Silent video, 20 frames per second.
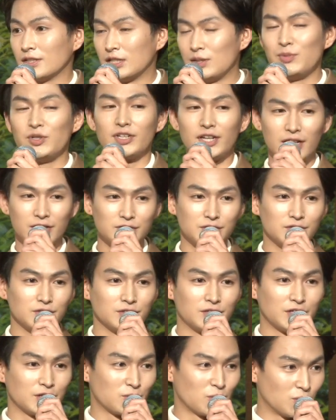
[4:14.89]
意味のあ
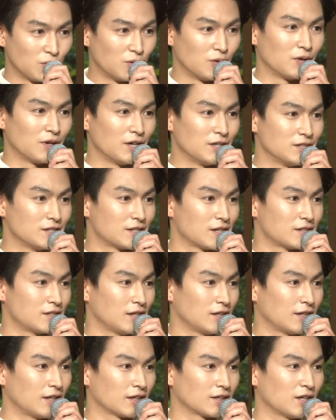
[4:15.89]
るディコンを演じさせ
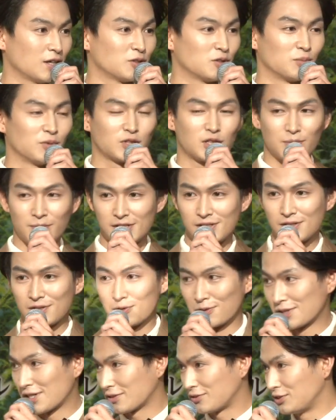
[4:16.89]
ていただきたいと思ってます
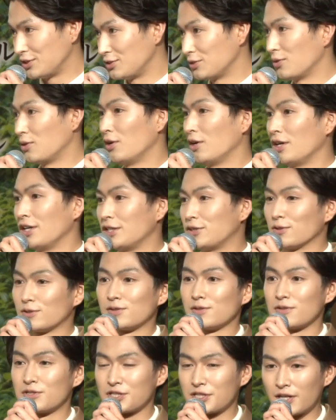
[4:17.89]
この作品の一
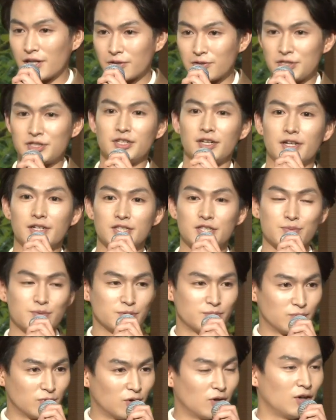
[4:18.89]
つの力として自
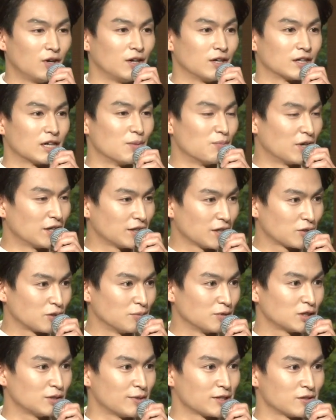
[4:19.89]
分も頑張りたい
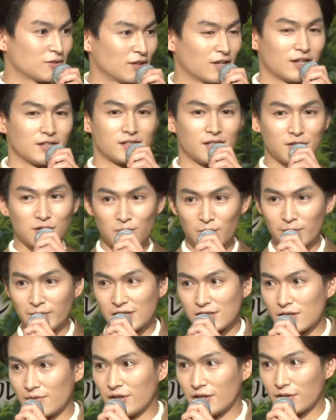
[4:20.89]
と思ってますのでぜひとも
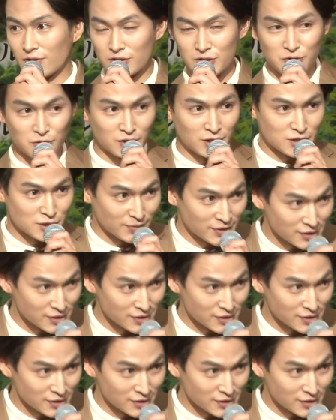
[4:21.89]
皆様よろしくお願い